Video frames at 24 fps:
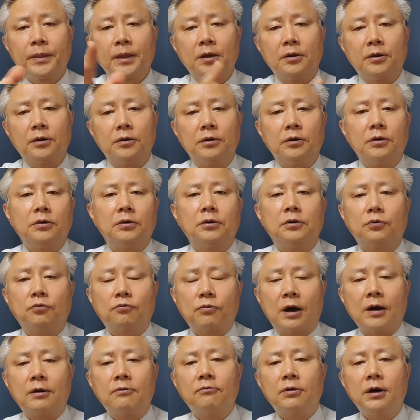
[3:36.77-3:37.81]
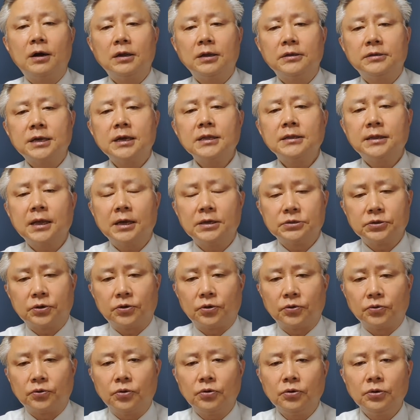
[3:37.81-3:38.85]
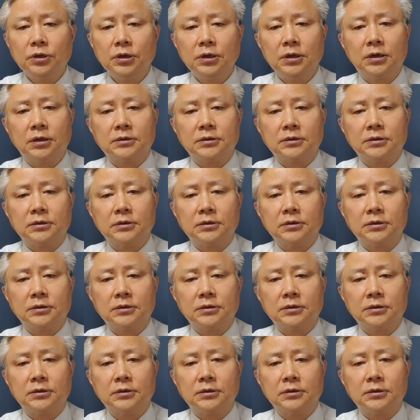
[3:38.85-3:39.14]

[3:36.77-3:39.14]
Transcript: 어, 관광 형태적으로도